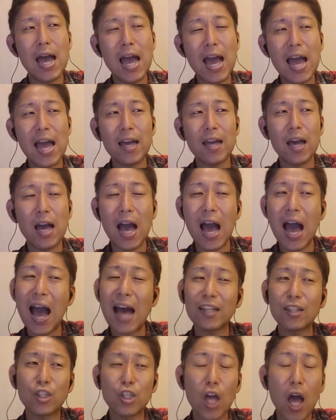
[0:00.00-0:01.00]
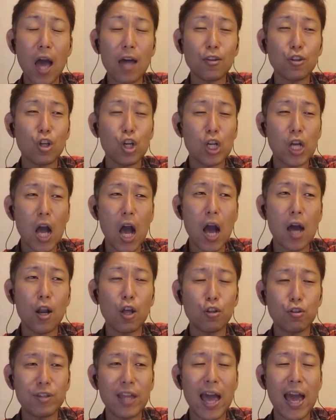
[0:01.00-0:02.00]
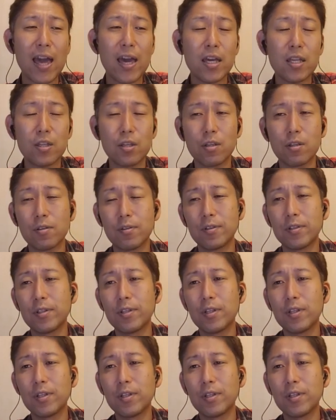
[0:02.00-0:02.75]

えー、圧倒するこのステージ